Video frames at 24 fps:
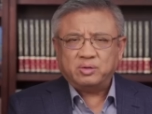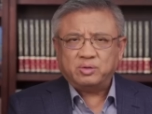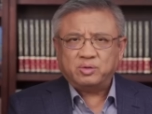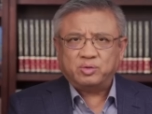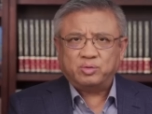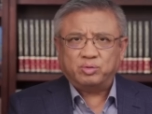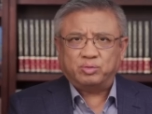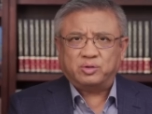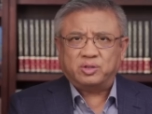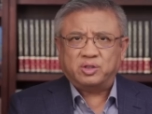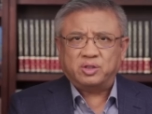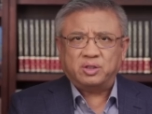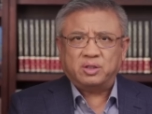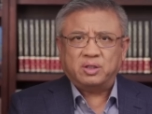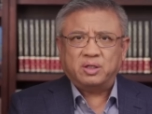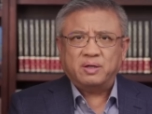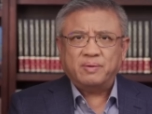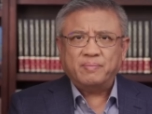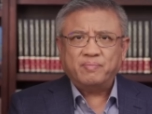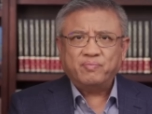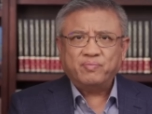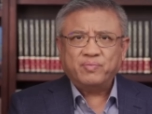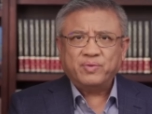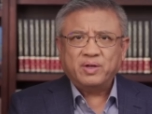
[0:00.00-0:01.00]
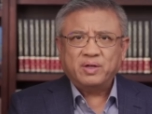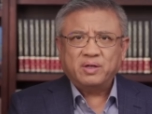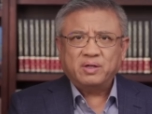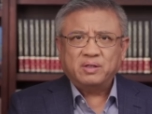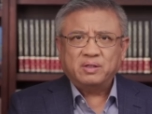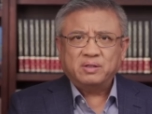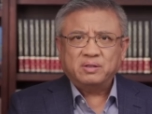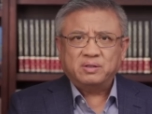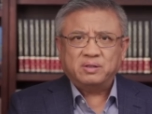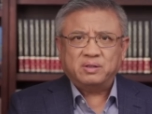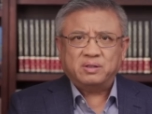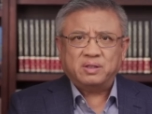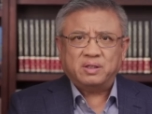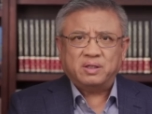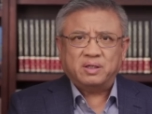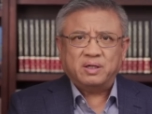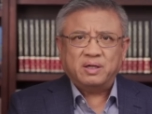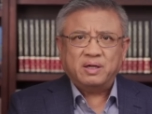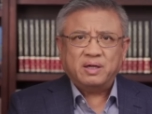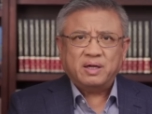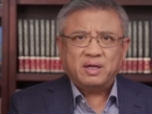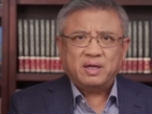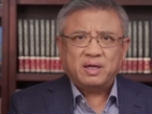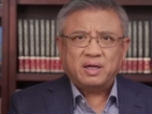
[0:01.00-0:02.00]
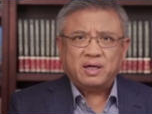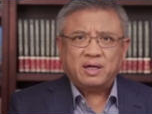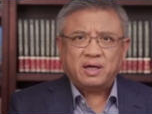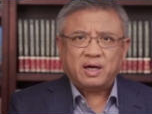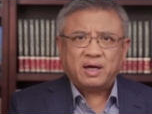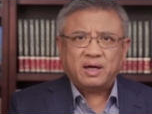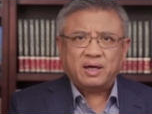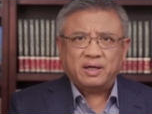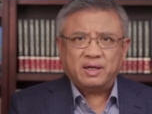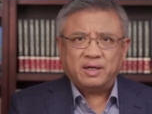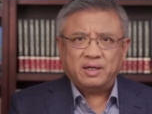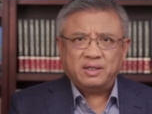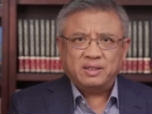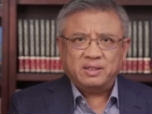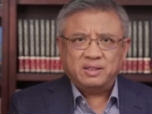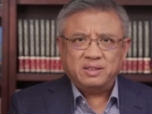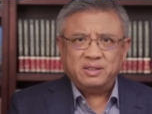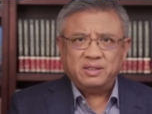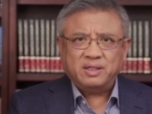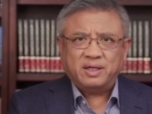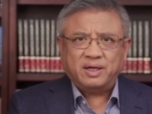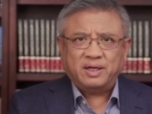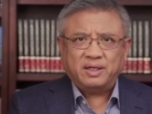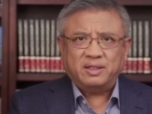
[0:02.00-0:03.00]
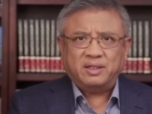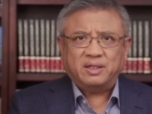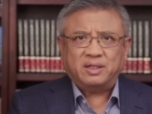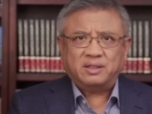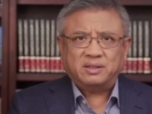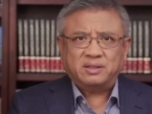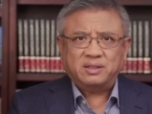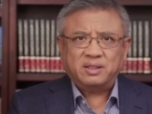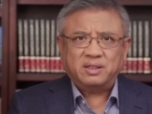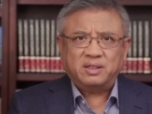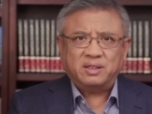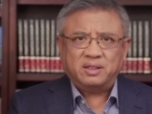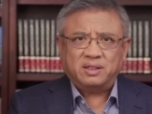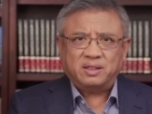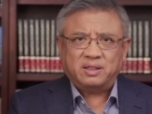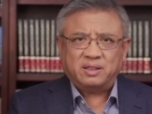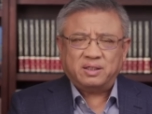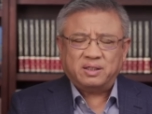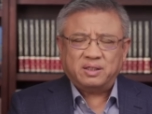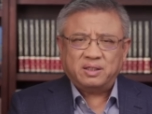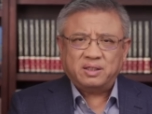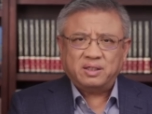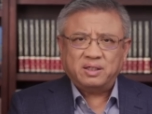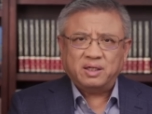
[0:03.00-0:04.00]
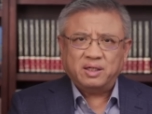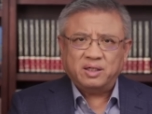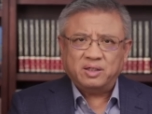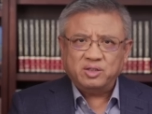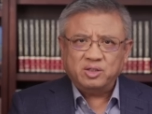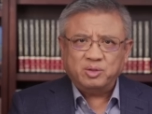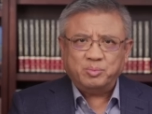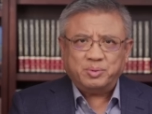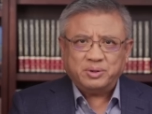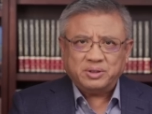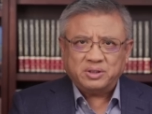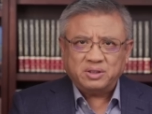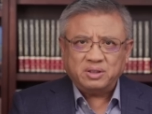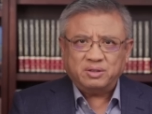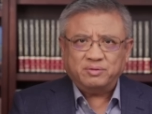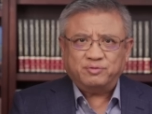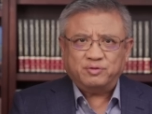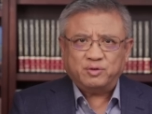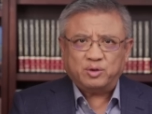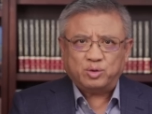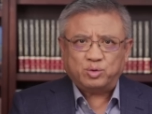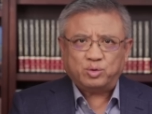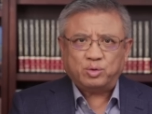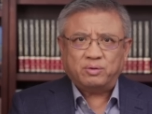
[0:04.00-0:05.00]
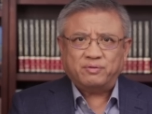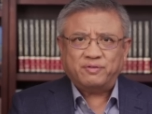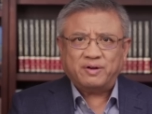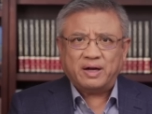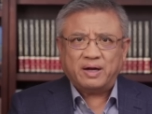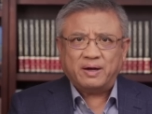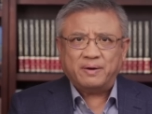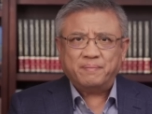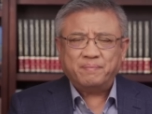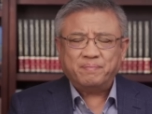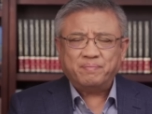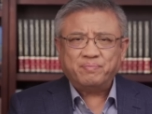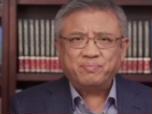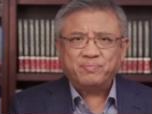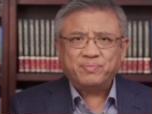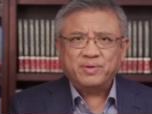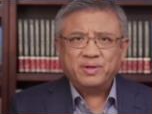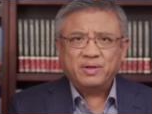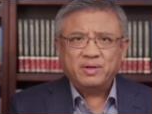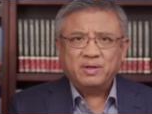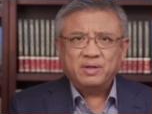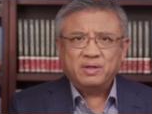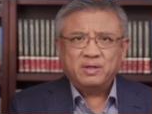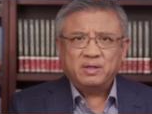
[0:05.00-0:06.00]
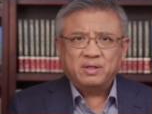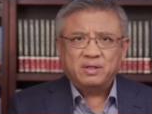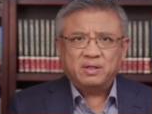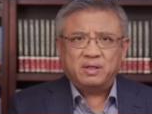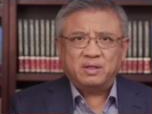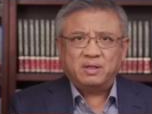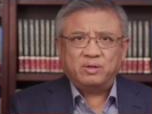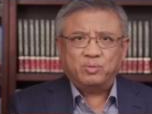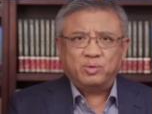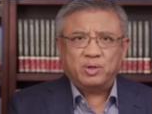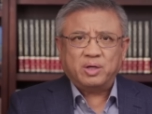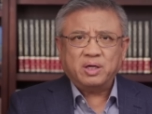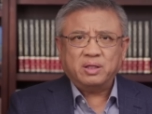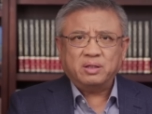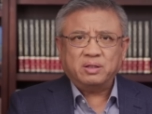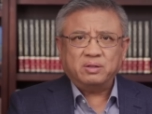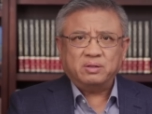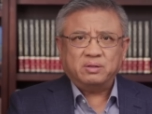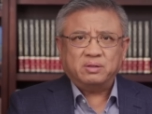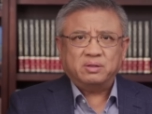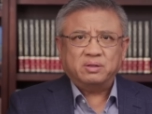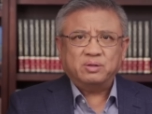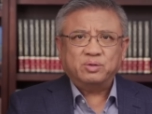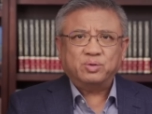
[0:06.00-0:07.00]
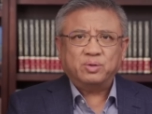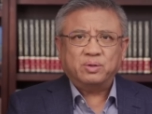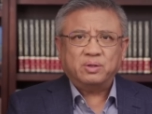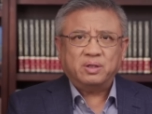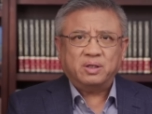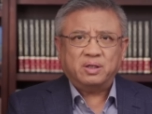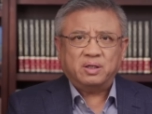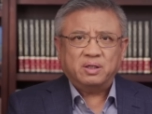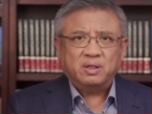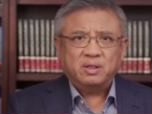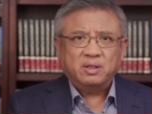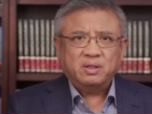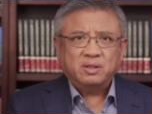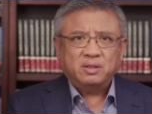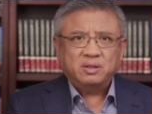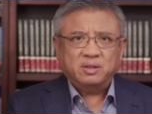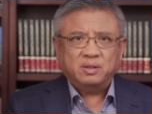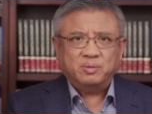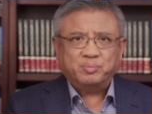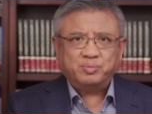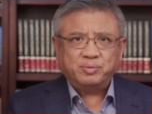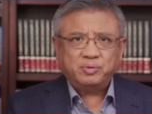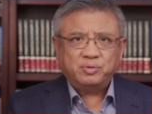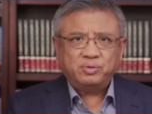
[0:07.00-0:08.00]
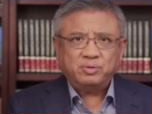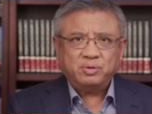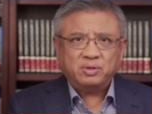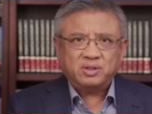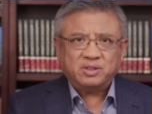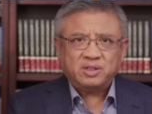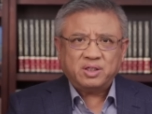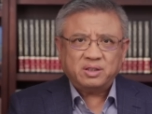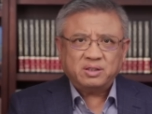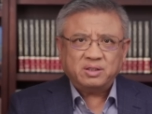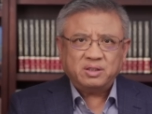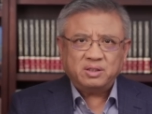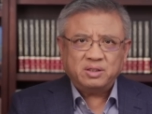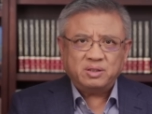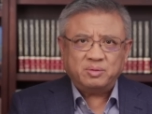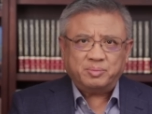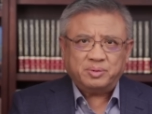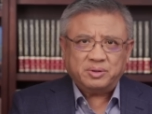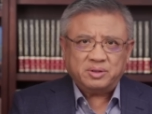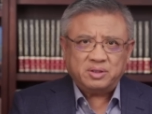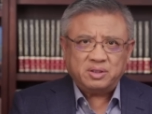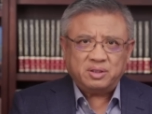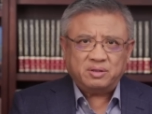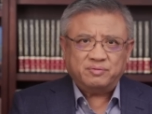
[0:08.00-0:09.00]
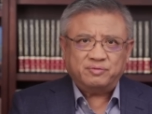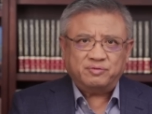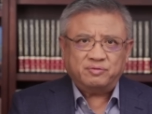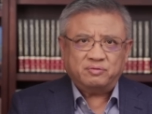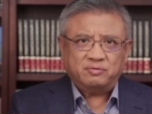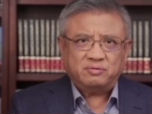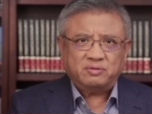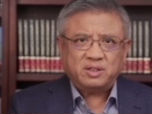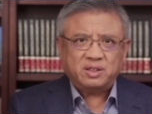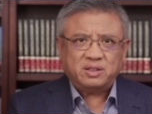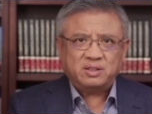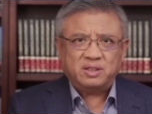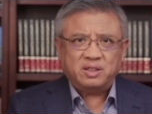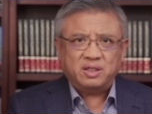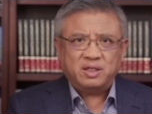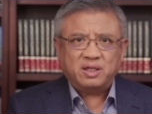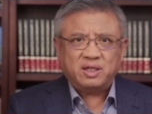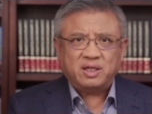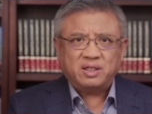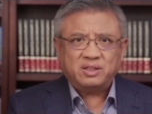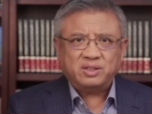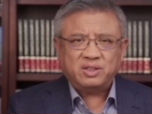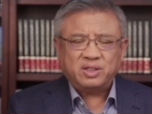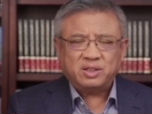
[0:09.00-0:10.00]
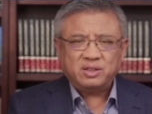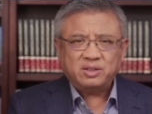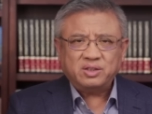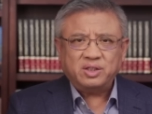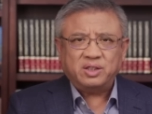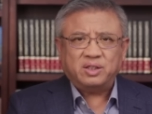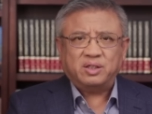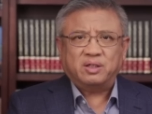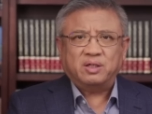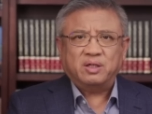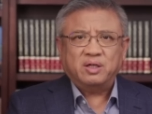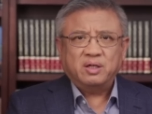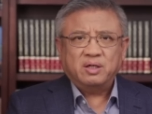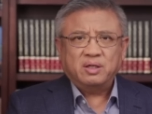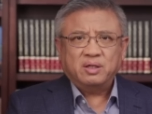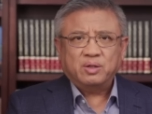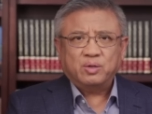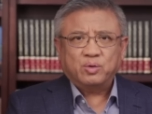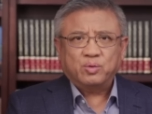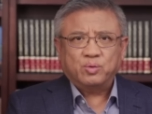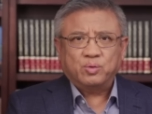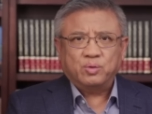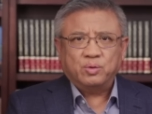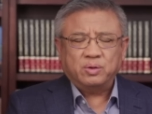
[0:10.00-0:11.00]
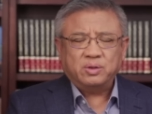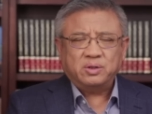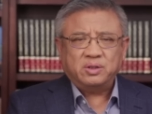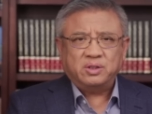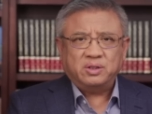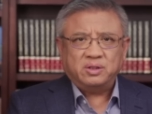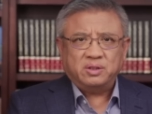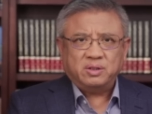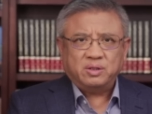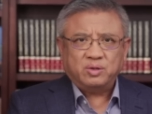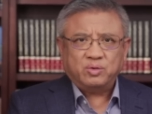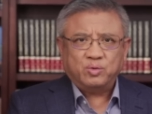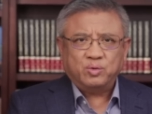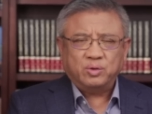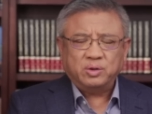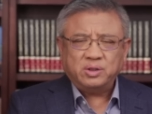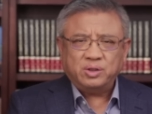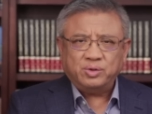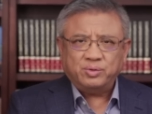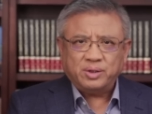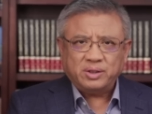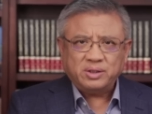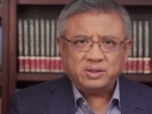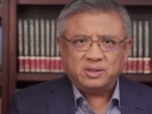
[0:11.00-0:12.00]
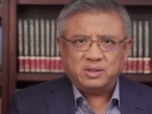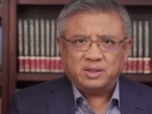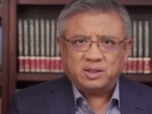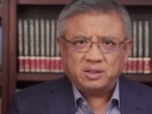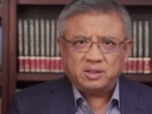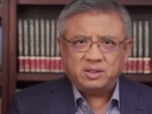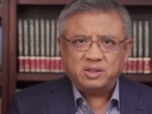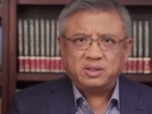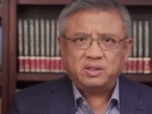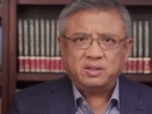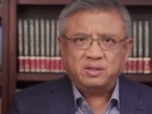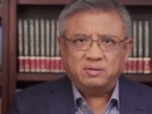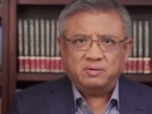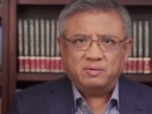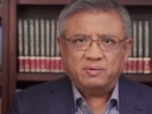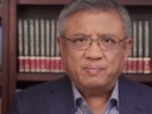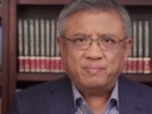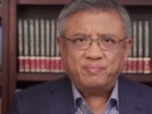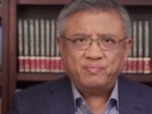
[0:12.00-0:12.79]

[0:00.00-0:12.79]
组织，就是 IAEA 的这个和日本政府的说法。呃，我看到有人说哈，你不需要相信日本政府，但是应该相信国际国际原子能机构。